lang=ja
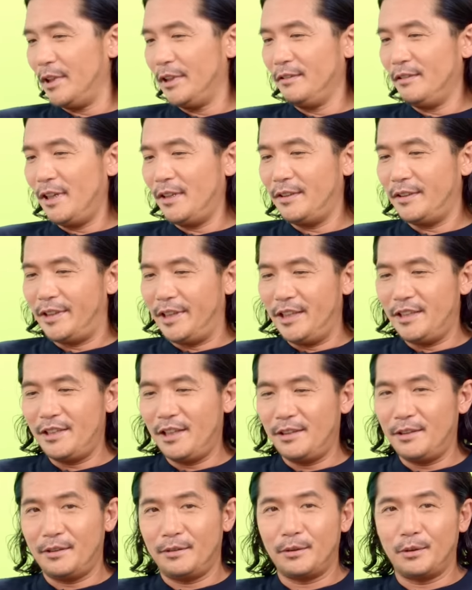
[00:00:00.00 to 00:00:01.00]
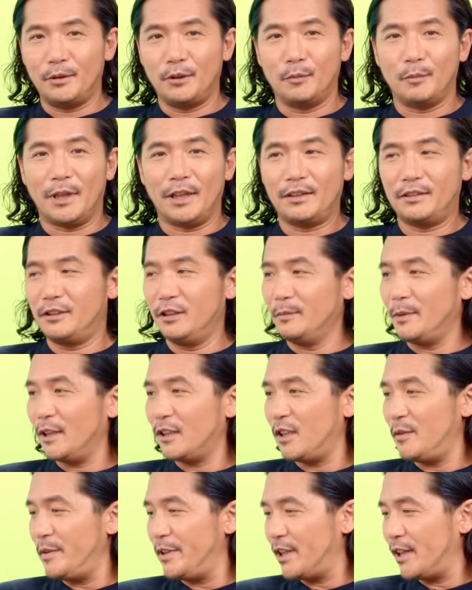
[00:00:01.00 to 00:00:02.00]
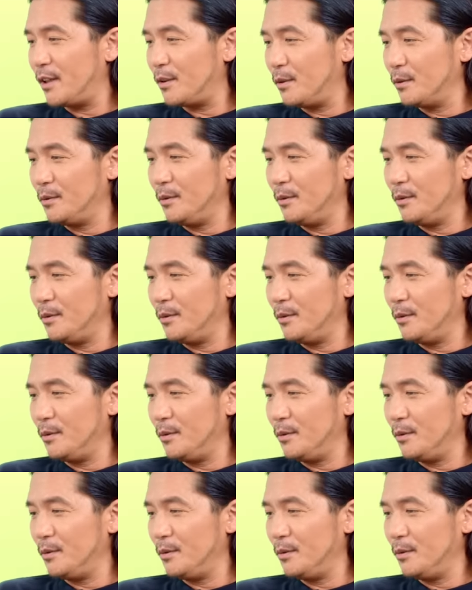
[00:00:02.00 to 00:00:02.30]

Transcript: まあいわゆる DJ でいうとこのバックトゥバックみたいなこ